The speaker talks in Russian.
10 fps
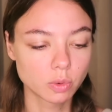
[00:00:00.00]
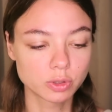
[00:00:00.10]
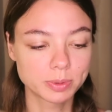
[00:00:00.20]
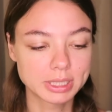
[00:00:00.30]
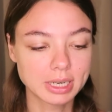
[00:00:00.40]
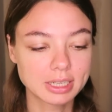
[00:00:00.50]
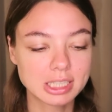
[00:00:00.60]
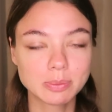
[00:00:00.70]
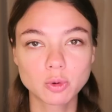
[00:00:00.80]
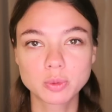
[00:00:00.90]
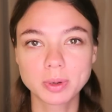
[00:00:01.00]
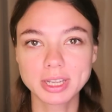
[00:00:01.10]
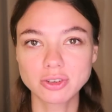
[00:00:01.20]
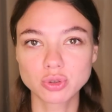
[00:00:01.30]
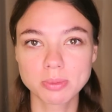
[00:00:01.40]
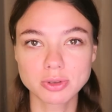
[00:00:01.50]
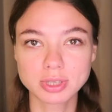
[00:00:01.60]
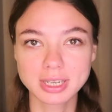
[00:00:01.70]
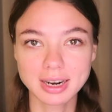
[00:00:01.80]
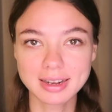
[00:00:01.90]
Господи, как они не могут понять, что мне
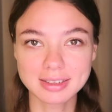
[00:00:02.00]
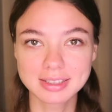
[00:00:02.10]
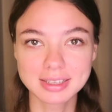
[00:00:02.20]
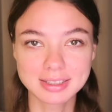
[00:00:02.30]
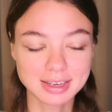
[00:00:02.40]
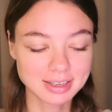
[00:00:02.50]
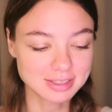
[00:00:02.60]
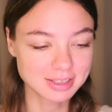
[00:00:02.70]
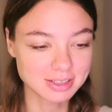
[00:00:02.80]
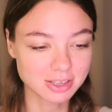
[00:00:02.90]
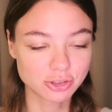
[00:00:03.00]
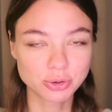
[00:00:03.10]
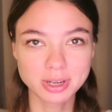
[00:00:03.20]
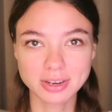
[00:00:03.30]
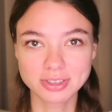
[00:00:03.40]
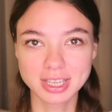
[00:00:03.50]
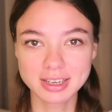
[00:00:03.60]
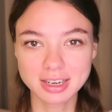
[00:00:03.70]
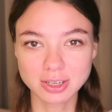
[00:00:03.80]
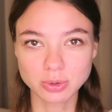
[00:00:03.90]
эта игра гораздо интереснее, я не хочу играть в те
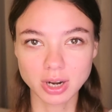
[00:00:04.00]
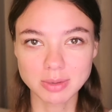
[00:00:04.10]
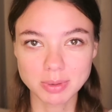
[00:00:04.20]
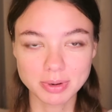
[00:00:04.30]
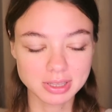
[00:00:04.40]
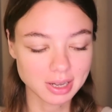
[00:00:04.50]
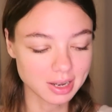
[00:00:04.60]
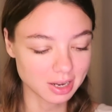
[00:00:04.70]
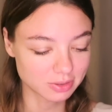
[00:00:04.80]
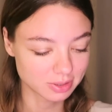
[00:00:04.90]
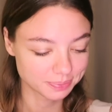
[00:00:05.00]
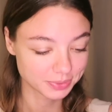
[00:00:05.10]
игры, которые они мне предлагают.